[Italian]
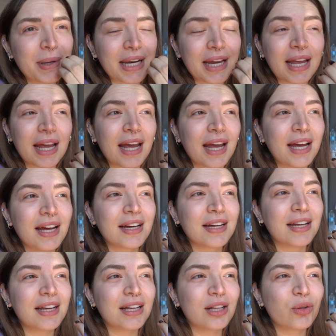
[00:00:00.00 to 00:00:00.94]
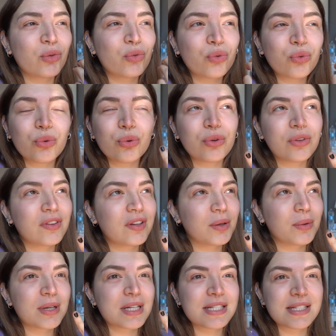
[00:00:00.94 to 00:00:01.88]
perché in tutti
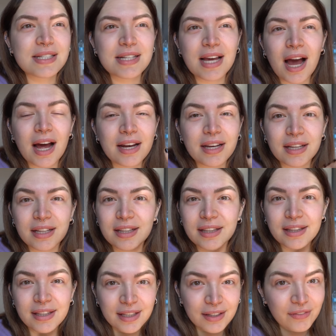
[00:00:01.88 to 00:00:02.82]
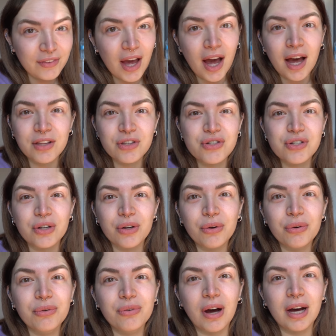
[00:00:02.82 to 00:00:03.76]
questi anni di viaggi che
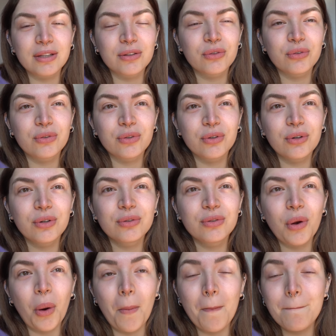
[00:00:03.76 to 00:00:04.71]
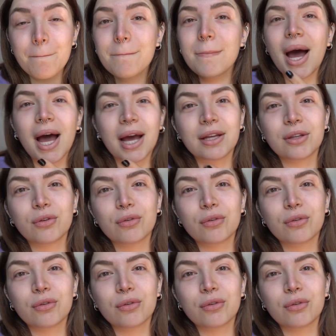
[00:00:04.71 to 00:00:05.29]
ho fatto non ho mai